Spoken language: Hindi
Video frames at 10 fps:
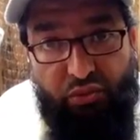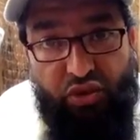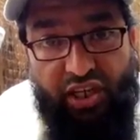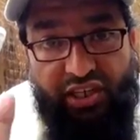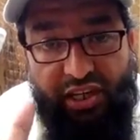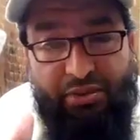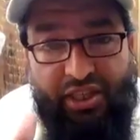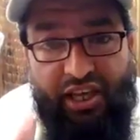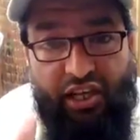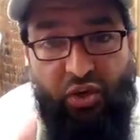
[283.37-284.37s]
मुझे ये
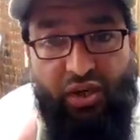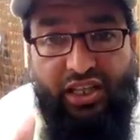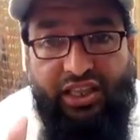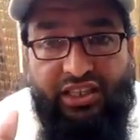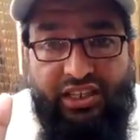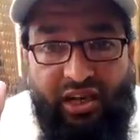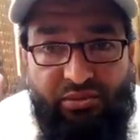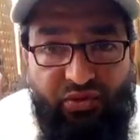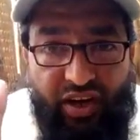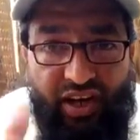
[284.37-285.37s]
बताएं लोग कहते हैं जी
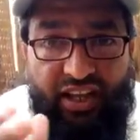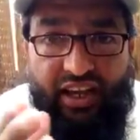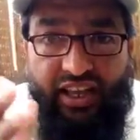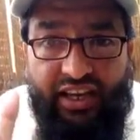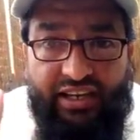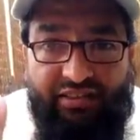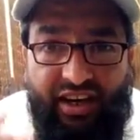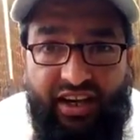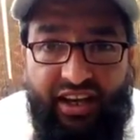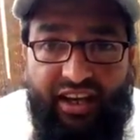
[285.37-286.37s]
हम फलाना करेंगे
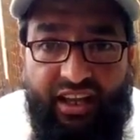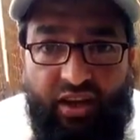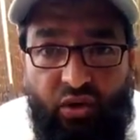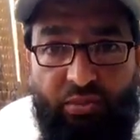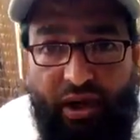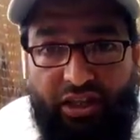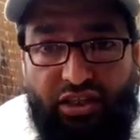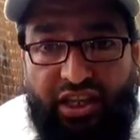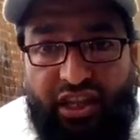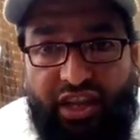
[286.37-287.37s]
ठिकाना करेंगे और
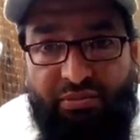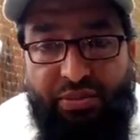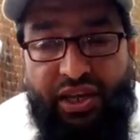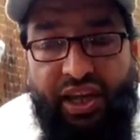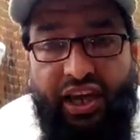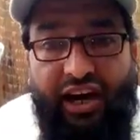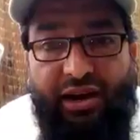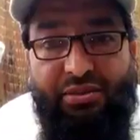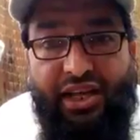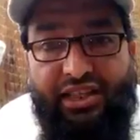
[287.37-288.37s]
इबादत के नाम पे
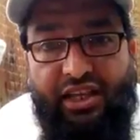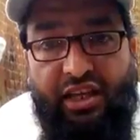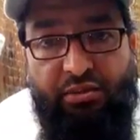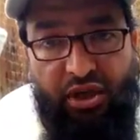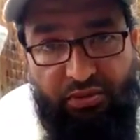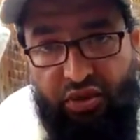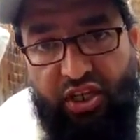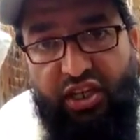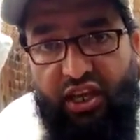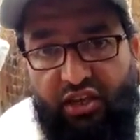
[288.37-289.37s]
हम कहते हैं कि भी हम
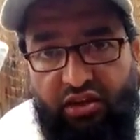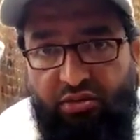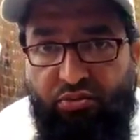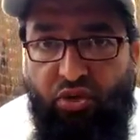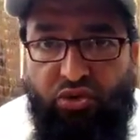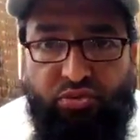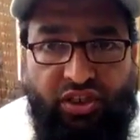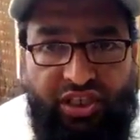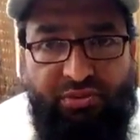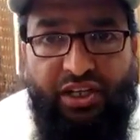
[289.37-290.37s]
ठीक है बहुत
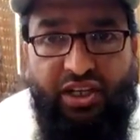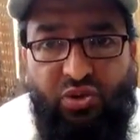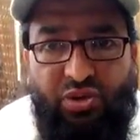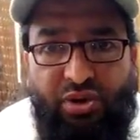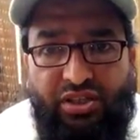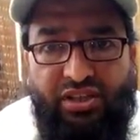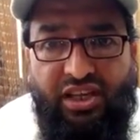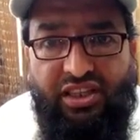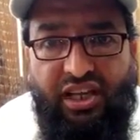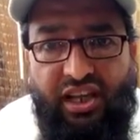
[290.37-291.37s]
अच्छी बात है कोई इबादत
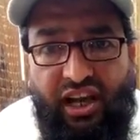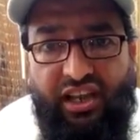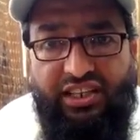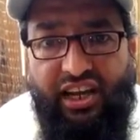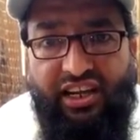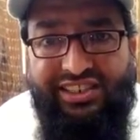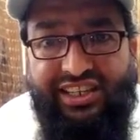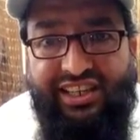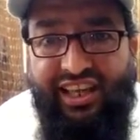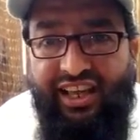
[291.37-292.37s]
करता है करना करनी
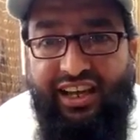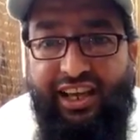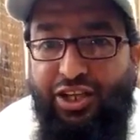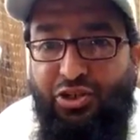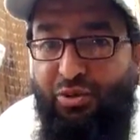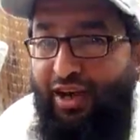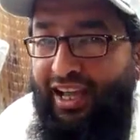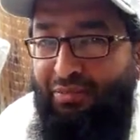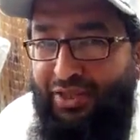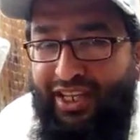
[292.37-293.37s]
चाहिए लेकिन जो हम
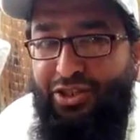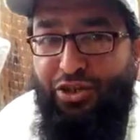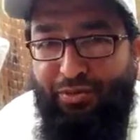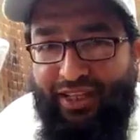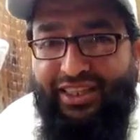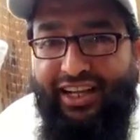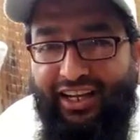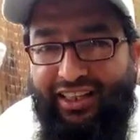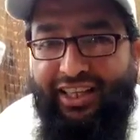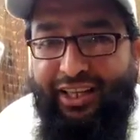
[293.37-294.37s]
आगे पीछे जो बातें
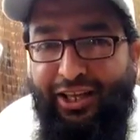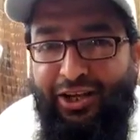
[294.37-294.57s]
करते हैं